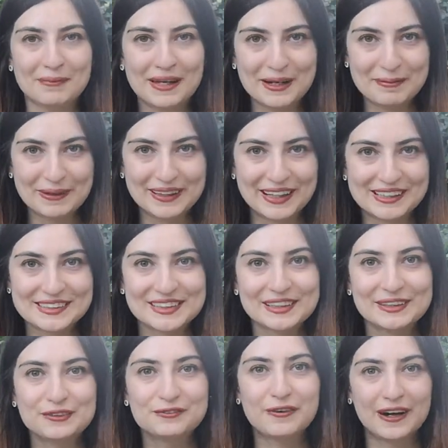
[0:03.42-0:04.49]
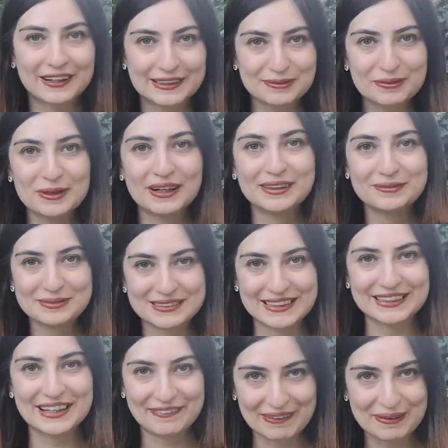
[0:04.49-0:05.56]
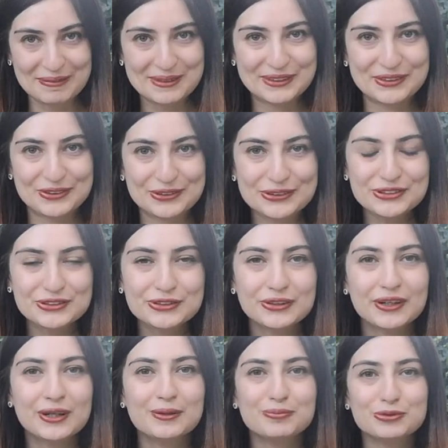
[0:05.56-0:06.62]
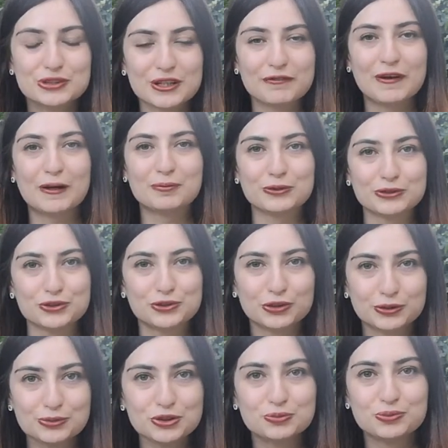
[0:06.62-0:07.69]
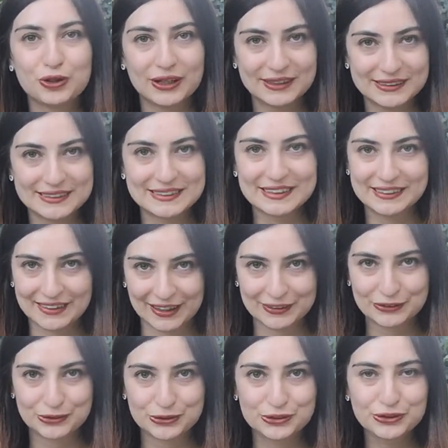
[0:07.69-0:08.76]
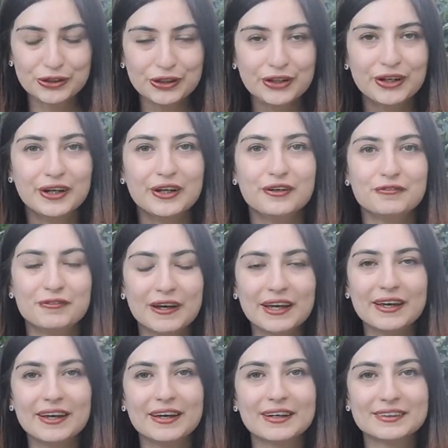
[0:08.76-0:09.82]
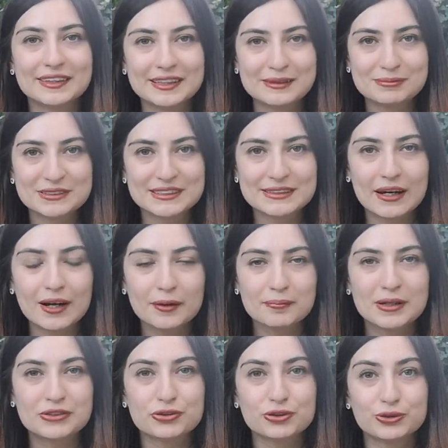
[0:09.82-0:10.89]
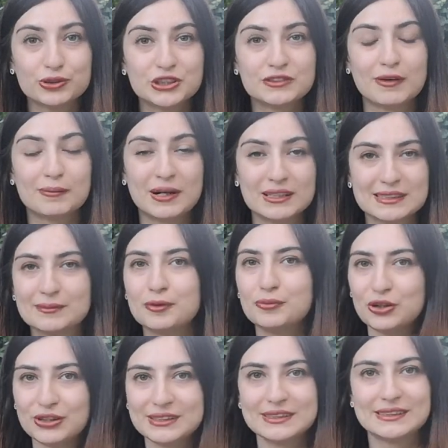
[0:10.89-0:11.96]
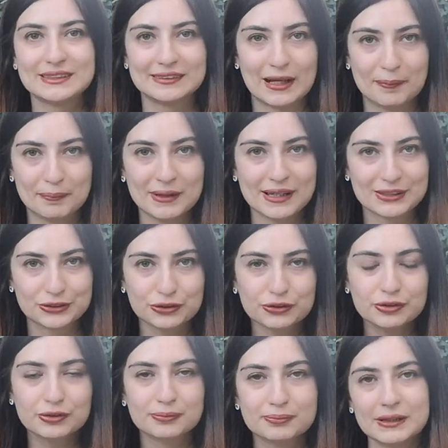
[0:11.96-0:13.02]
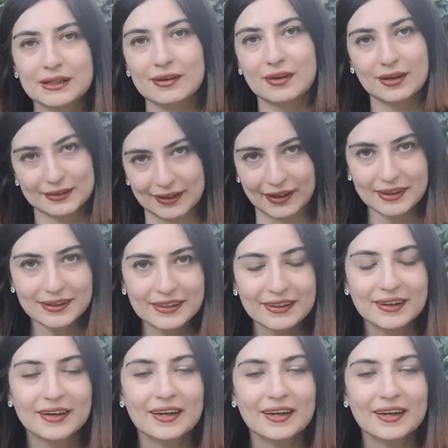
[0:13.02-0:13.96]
Merhabalar. Farklı bir anımızla devam ediyoruz. Bu sefer pozisyonumuz mühendislik kadrosu ve adayımız da meteoroloji ve malzeme mühendisliğinden mezun bir aday.